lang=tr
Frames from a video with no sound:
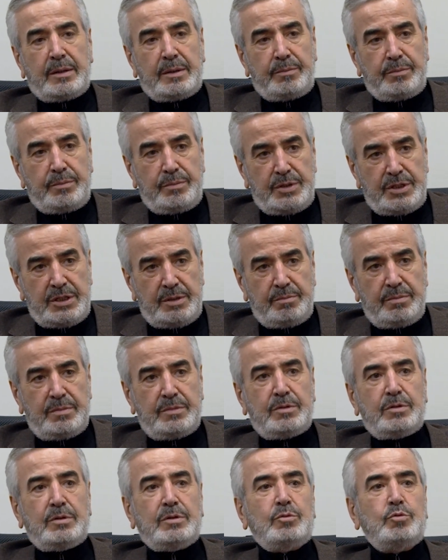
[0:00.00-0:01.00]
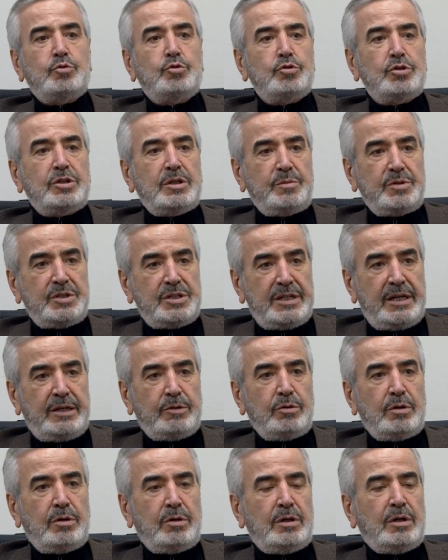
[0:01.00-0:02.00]
bizim
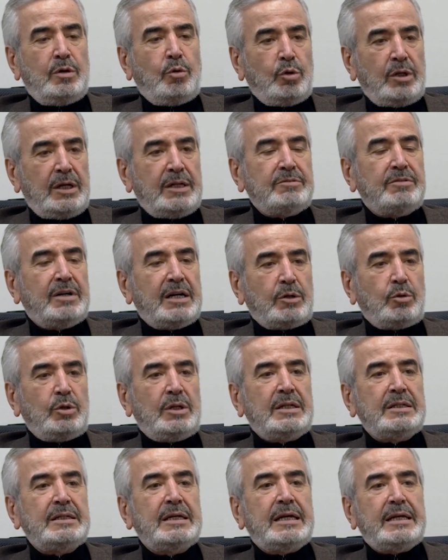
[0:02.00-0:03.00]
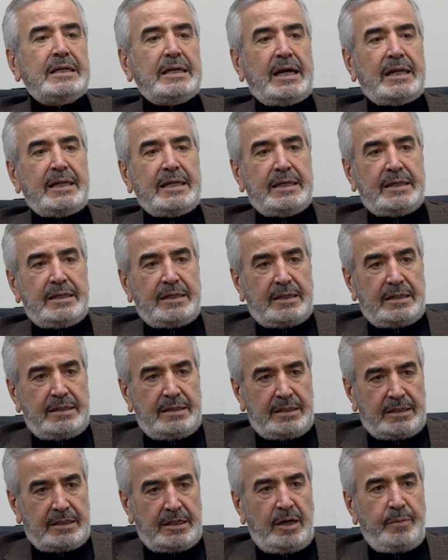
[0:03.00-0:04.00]
düşüncemizde olan, var olan yani
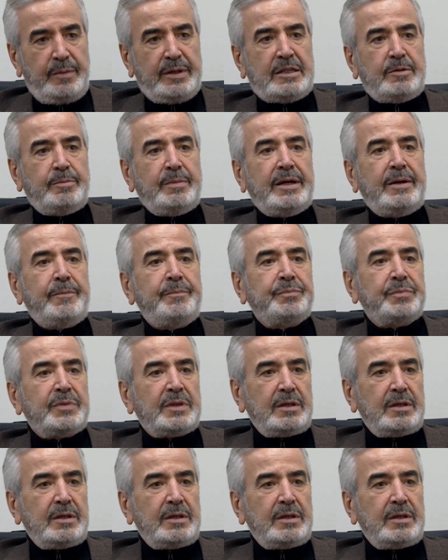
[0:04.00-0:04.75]
ikram etme,